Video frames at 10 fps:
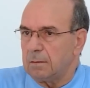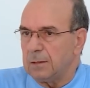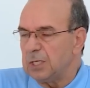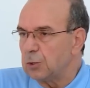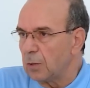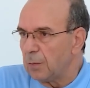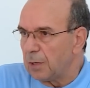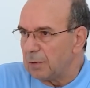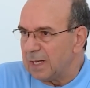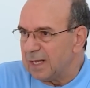
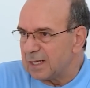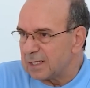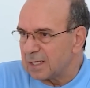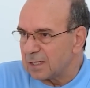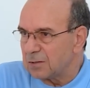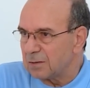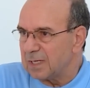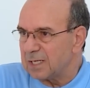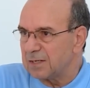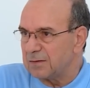ليزولمون ولا لاريستاسيون
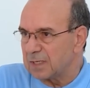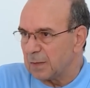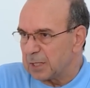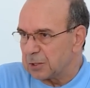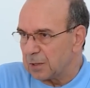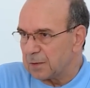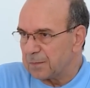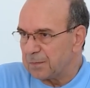تاع شيف ديتا ماجور